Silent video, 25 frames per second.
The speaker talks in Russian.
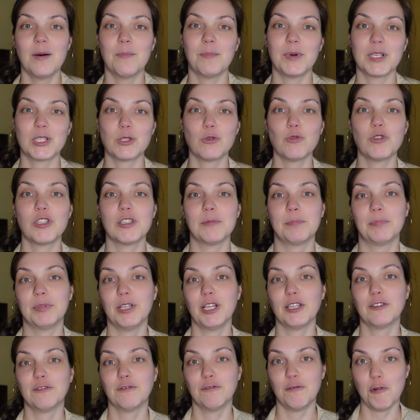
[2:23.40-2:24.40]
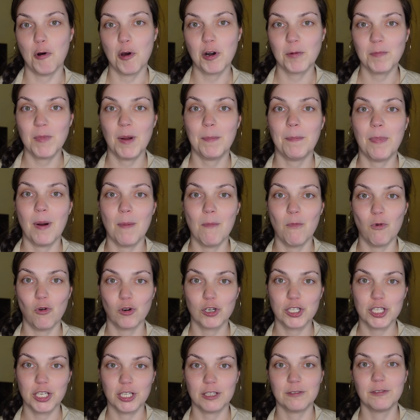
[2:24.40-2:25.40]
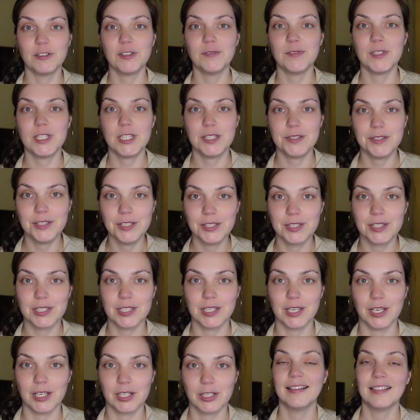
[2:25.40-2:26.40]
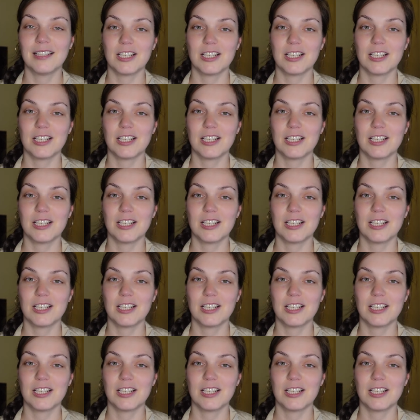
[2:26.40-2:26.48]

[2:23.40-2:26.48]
по сути, платформа-помощник в инвестициях.